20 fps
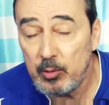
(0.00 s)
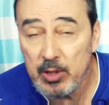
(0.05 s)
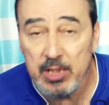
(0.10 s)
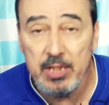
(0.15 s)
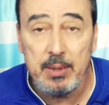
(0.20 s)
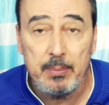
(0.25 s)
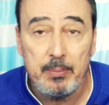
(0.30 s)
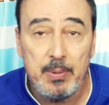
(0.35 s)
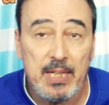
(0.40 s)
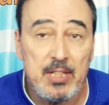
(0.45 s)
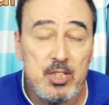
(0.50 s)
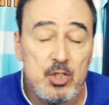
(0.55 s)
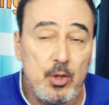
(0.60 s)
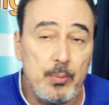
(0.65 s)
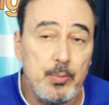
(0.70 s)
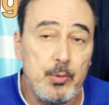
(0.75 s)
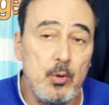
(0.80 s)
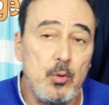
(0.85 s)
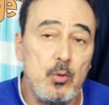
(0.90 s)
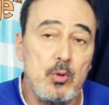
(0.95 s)
Oui, Paris
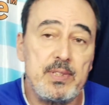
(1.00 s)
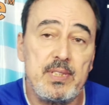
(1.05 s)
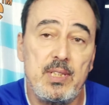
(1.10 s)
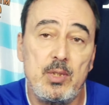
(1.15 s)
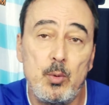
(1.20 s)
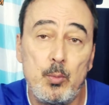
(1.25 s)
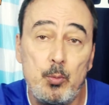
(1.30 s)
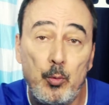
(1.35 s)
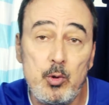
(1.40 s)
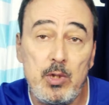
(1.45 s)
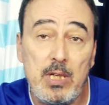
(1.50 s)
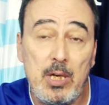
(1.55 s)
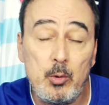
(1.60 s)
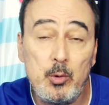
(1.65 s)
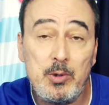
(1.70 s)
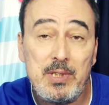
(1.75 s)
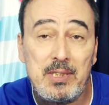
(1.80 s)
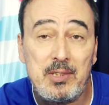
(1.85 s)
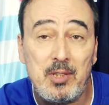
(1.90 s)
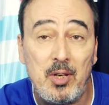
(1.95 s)
champion, on le sait depuis la
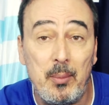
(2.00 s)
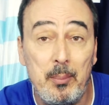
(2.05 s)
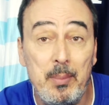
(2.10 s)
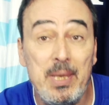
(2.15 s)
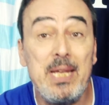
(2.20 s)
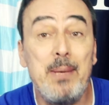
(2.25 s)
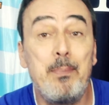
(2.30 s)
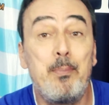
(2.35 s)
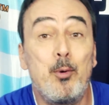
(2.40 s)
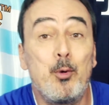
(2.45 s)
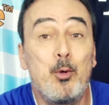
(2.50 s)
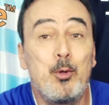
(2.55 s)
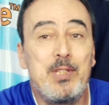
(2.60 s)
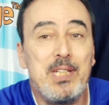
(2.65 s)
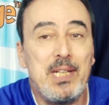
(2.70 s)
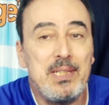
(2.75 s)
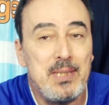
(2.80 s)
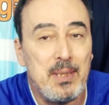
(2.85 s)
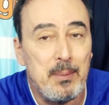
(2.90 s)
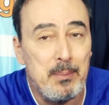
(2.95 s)
nuit des temps. Mais pour le
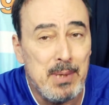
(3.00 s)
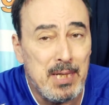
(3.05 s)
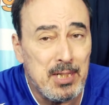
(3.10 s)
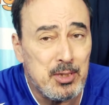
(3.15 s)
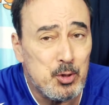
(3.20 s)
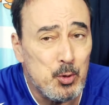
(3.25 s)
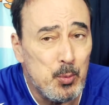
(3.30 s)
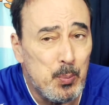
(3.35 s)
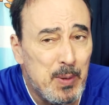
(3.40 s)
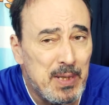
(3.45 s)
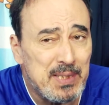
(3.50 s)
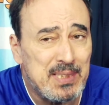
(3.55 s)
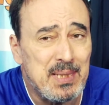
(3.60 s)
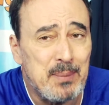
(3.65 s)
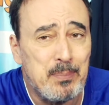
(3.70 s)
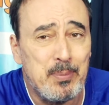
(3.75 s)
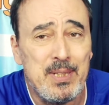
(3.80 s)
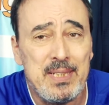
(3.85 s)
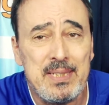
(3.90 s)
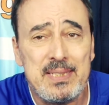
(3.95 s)
dernier match au Parc
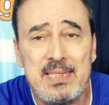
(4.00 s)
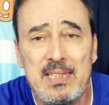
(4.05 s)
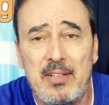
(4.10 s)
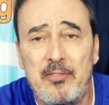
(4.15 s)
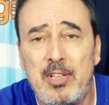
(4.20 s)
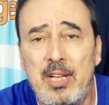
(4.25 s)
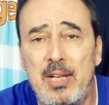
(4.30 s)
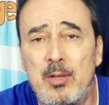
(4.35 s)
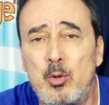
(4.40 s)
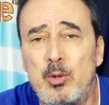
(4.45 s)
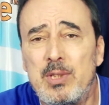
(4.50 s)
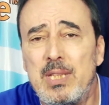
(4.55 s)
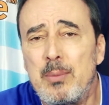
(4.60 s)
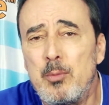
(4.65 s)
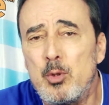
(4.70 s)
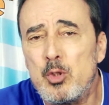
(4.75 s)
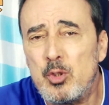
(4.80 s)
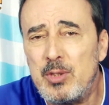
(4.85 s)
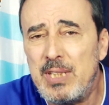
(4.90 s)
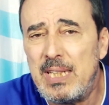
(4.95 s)
des Princes, il y avait un côté
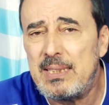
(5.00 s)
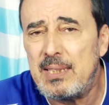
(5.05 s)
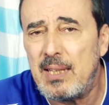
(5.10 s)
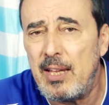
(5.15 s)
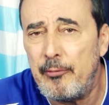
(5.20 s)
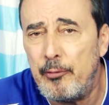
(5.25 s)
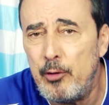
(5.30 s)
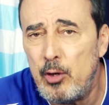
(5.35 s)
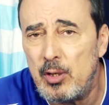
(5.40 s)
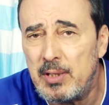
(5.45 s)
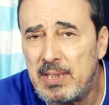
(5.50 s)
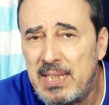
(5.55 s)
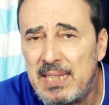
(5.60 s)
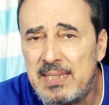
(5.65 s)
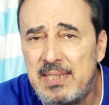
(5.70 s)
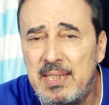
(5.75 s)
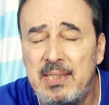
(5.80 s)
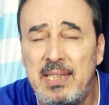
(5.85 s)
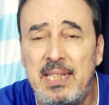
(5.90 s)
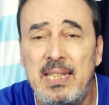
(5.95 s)
émotionnel très fort,
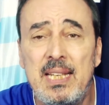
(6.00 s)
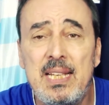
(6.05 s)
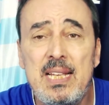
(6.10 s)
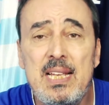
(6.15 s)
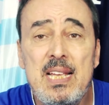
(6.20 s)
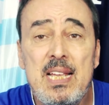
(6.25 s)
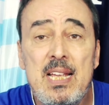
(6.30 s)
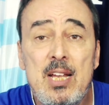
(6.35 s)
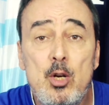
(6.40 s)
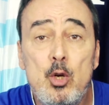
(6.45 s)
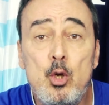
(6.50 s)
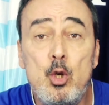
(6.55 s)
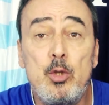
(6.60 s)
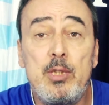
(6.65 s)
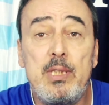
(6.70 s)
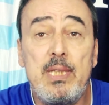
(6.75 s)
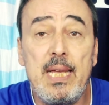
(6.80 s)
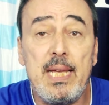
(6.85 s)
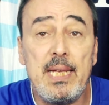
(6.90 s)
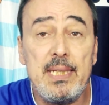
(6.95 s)
car c'était le
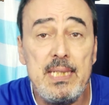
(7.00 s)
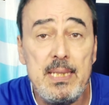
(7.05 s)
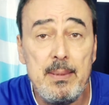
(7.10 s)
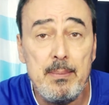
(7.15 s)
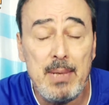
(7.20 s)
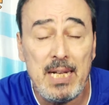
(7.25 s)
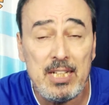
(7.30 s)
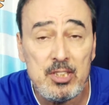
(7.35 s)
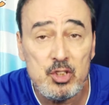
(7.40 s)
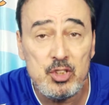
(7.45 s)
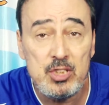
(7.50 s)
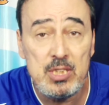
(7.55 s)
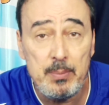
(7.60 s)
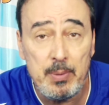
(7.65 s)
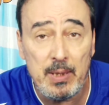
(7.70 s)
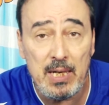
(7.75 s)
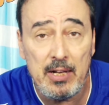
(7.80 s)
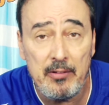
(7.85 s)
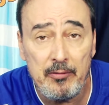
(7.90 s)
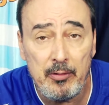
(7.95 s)
dernier match
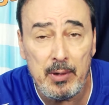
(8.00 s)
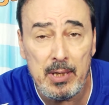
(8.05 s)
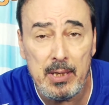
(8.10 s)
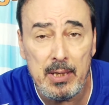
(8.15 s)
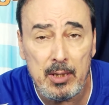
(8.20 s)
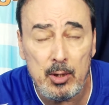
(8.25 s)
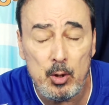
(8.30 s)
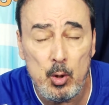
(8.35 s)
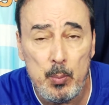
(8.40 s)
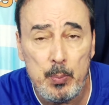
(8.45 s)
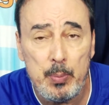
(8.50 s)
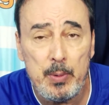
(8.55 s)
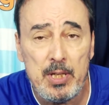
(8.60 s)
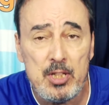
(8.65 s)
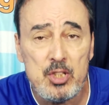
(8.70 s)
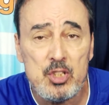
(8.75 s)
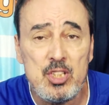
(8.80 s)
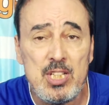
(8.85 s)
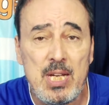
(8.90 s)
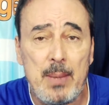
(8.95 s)
d'Ibra avec le
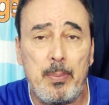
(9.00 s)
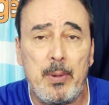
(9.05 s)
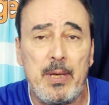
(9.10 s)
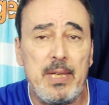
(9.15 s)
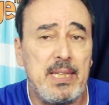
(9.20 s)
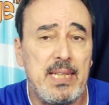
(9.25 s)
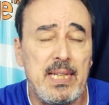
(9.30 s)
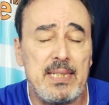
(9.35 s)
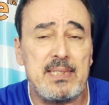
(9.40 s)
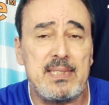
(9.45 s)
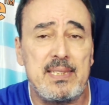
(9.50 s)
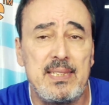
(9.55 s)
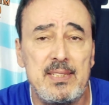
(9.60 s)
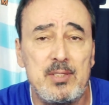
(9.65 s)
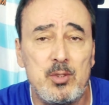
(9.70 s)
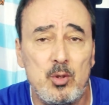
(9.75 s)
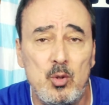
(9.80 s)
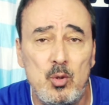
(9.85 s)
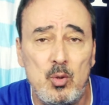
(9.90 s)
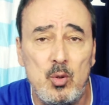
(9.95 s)
PSG après quatre
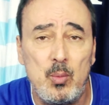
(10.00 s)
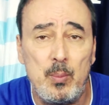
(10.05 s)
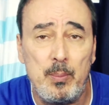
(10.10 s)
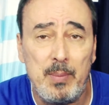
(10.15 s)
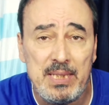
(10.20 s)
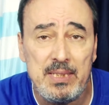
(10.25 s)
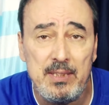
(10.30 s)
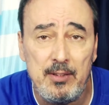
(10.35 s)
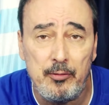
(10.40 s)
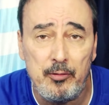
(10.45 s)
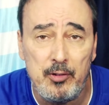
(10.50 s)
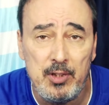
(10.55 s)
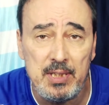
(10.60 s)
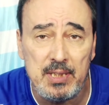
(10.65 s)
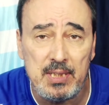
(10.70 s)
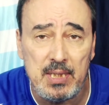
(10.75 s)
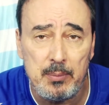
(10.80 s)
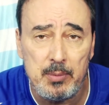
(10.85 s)
saisons magnifiques.